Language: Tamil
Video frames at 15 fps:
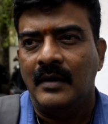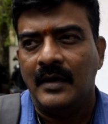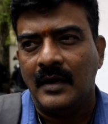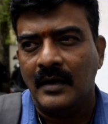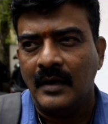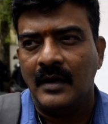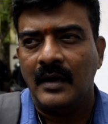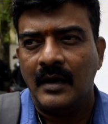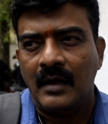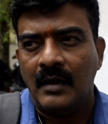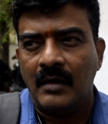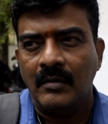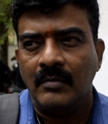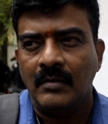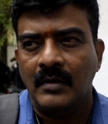என்னென்னலாம்
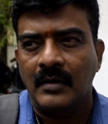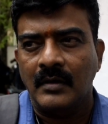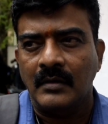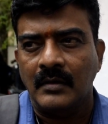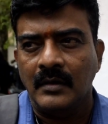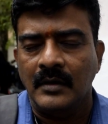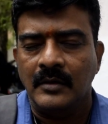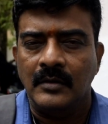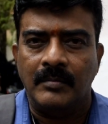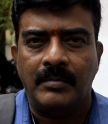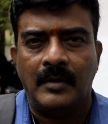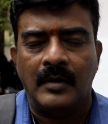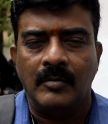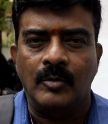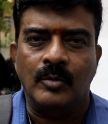ஆகுன்றதுக்கு இந்த
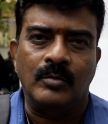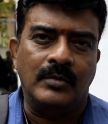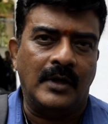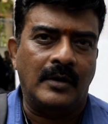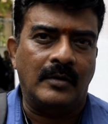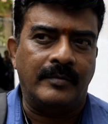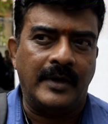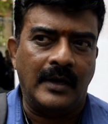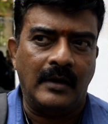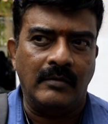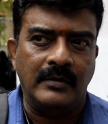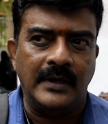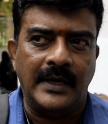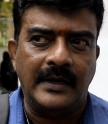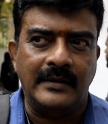படம் ஒரு உதாரணம் ஏன்னா
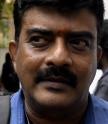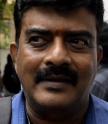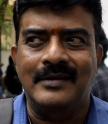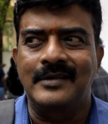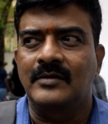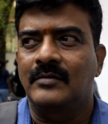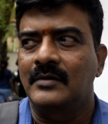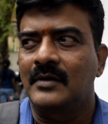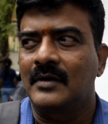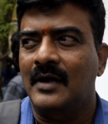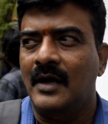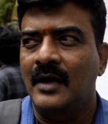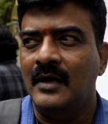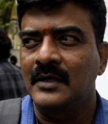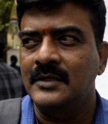வந்து எனக்கு தெரிஞ்சு வந்து
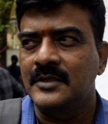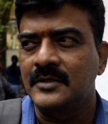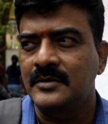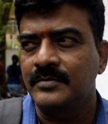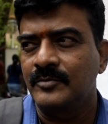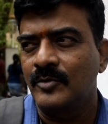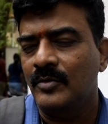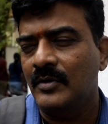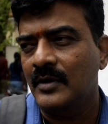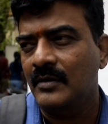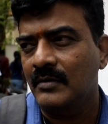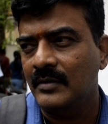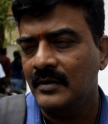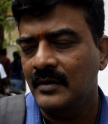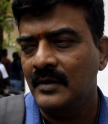
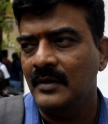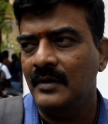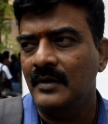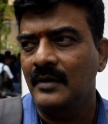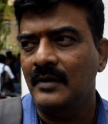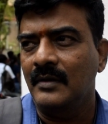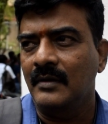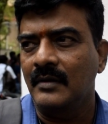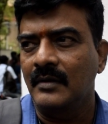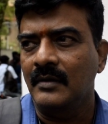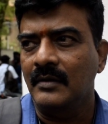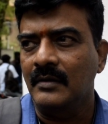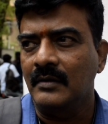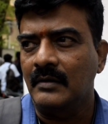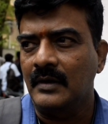ராஜ்மோகன் வந்து
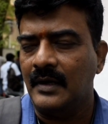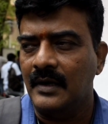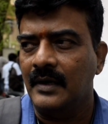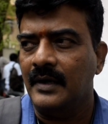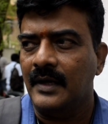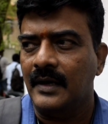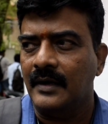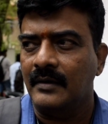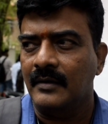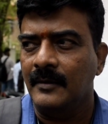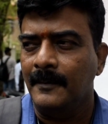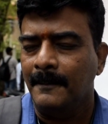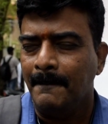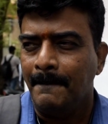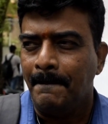நல்ல டேரக்டர்
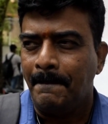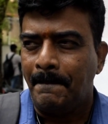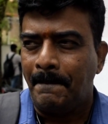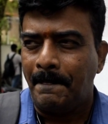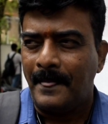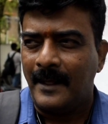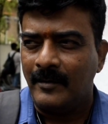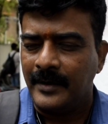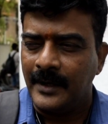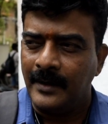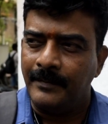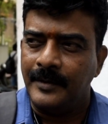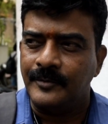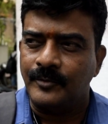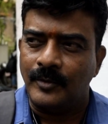அவர் ஏன்
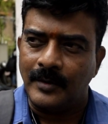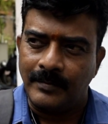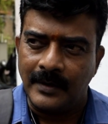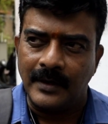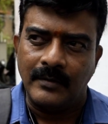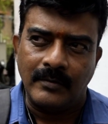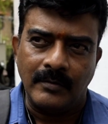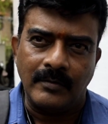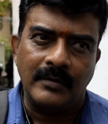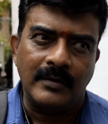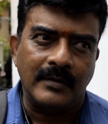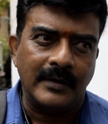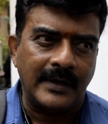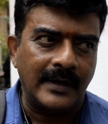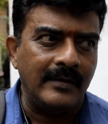இப்படி சொதப்பலாக
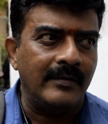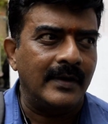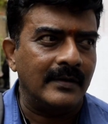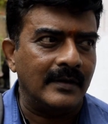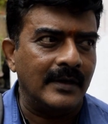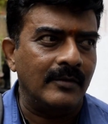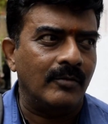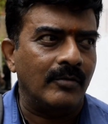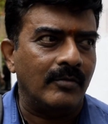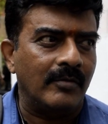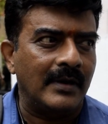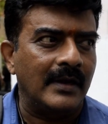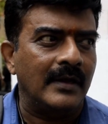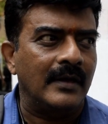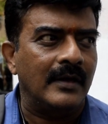எடுக்கணும்னு கேள்வி எடுத்தால் இது ஒரு
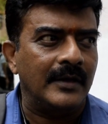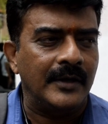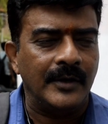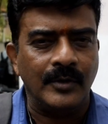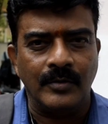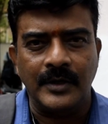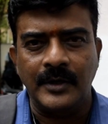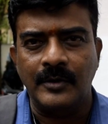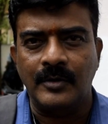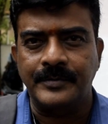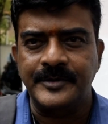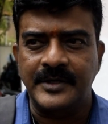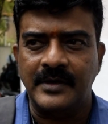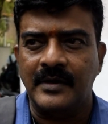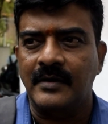வேளை ஹீரோட
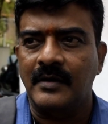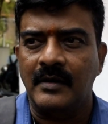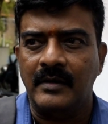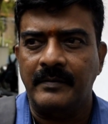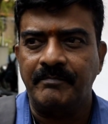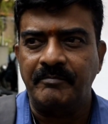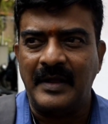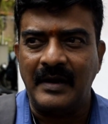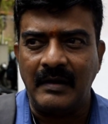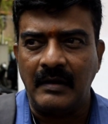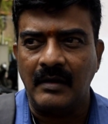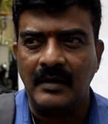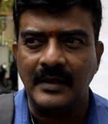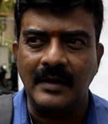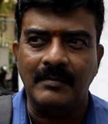இன்ட்ரப்ஷனாக இருக்கலாம் ஏன்னா
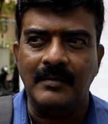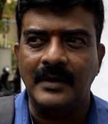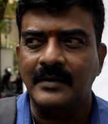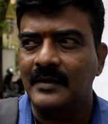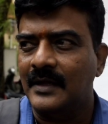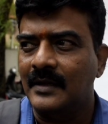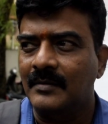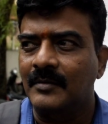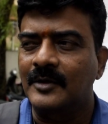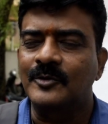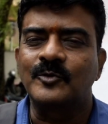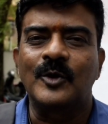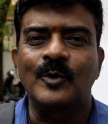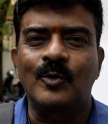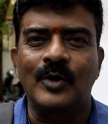இதை மாற்று அதை
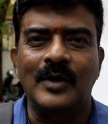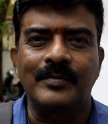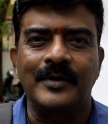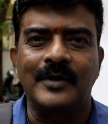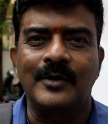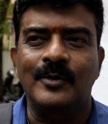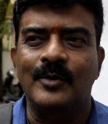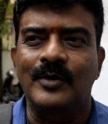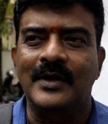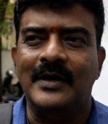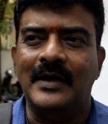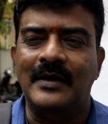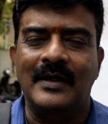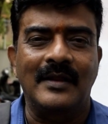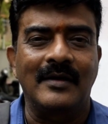மாற்ற சொல்லி குழப்பி ஏதோ ஒன்று
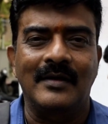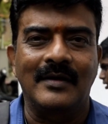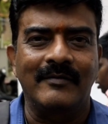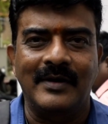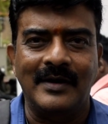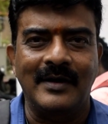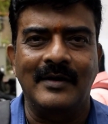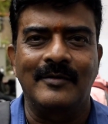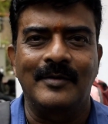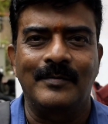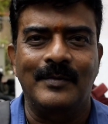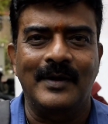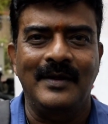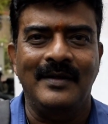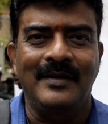கண் அதான் வேண்டா விருப்பில்